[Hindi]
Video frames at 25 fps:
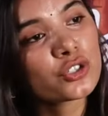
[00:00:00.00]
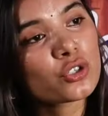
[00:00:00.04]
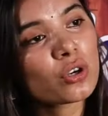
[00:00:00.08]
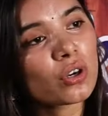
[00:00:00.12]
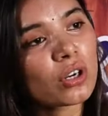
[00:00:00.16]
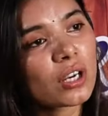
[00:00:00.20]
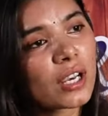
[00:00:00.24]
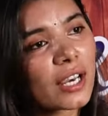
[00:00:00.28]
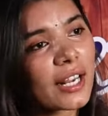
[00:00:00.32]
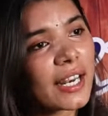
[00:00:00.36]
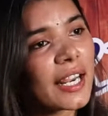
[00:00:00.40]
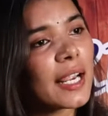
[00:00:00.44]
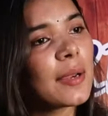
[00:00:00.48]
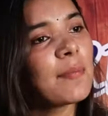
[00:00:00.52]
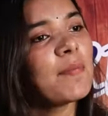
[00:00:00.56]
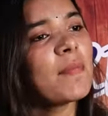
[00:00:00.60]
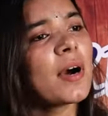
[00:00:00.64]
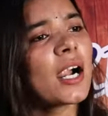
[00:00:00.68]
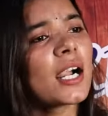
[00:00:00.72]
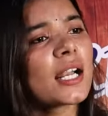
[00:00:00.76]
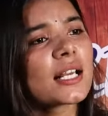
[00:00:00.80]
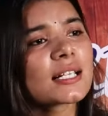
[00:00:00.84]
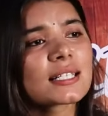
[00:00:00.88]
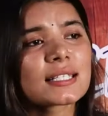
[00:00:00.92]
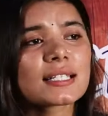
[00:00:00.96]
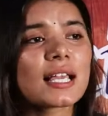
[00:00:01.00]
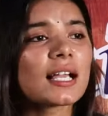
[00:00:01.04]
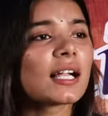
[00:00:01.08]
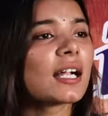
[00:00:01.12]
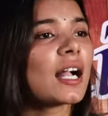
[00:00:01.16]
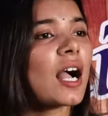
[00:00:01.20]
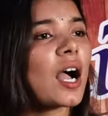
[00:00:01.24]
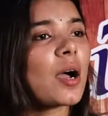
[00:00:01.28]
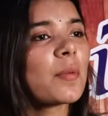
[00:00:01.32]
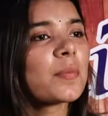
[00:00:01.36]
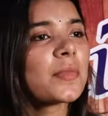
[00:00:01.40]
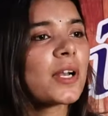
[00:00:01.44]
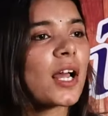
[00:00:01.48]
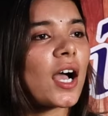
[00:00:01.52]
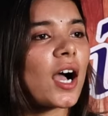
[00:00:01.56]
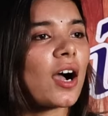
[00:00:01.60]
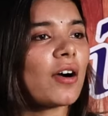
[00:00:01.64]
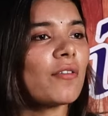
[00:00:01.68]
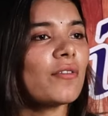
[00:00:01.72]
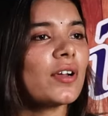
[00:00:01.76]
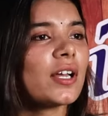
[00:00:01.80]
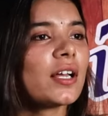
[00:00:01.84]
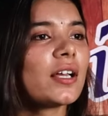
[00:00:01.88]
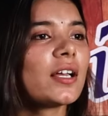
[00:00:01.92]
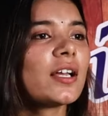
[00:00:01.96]
जो गरीब मानस के काम ना
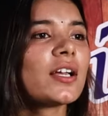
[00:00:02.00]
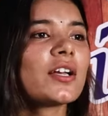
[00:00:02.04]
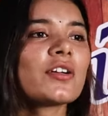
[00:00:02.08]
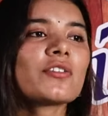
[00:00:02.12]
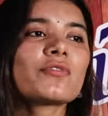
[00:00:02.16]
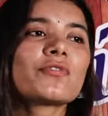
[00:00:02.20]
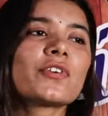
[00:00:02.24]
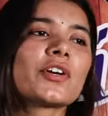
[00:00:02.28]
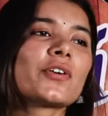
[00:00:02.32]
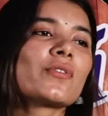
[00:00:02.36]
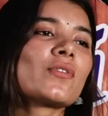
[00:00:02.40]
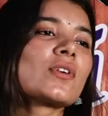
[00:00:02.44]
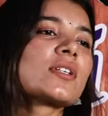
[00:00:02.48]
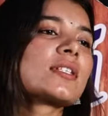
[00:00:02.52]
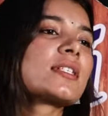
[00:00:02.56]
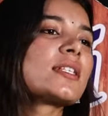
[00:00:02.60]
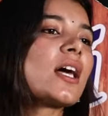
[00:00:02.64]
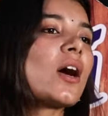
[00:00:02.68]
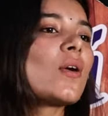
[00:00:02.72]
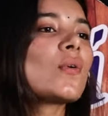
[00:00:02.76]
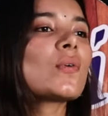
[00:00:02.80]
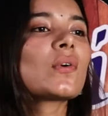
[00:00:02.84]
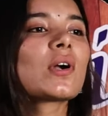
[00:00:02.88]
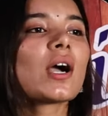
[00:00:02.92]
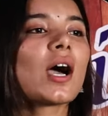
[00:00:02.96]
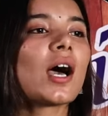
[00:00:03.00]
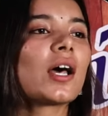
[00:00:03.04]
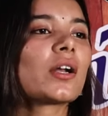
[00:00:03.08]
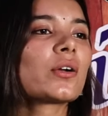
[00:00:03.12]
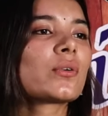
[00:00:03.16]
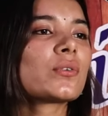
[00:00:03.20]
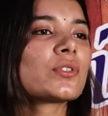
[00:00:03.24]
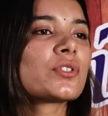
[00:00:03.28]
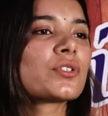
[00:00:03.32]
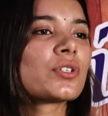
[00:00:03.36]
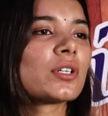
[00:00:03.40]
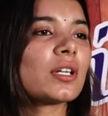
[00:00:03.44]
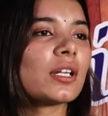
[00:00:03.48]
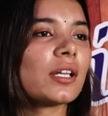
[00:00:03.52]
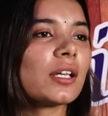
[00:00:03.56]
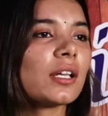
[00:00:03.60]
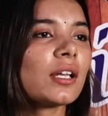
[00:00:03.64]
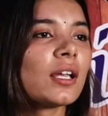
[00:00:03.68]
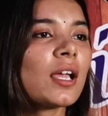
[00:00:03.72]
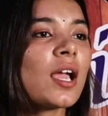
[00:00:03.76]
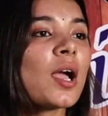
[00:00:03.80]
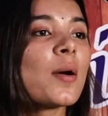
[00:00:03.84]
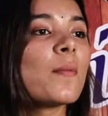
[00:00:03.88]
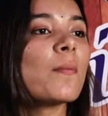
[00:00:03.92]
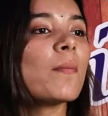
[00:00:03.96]
आवे फिर वो साहूकार कुछ नहीं
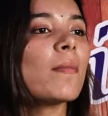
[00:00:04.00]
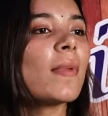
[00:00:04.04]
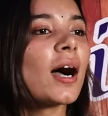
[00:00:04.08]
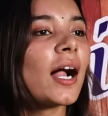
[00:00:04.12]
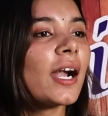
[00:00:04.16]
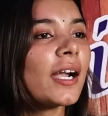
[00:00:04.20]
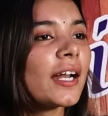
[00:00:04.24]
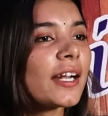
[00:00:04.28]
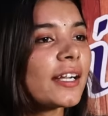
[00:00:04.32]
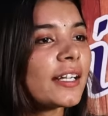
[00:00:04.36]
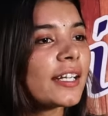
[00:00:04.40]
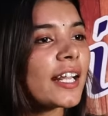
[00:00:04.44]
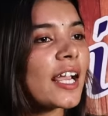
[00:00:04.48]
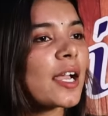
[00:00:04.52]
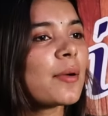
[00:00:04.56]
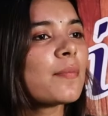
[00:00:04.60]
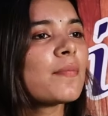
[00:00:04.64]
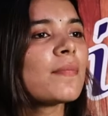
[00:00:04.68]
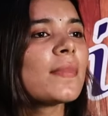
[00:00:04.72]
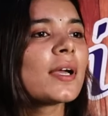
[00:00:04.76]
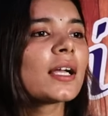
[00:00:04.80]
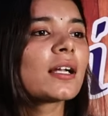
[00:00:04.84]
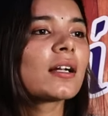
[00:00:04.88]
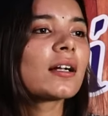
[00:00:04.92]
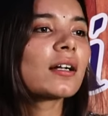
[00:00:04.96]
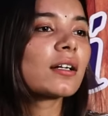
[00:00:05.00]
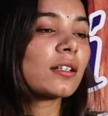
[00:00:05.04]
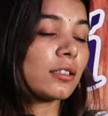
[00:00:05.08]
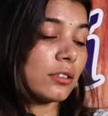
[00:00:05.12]
माड़े टाइम में